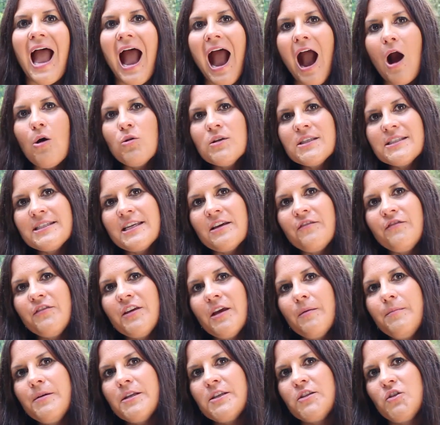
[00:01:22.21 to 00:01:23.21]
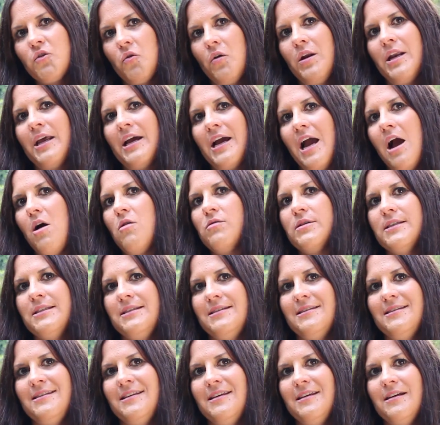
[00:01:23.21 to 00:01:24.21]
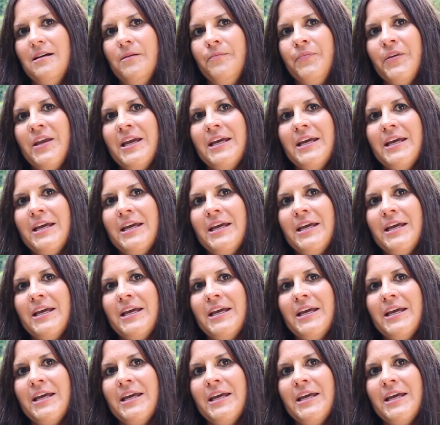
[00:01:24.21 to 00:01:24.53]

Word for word: aus der Wirbelsäule rausziehe.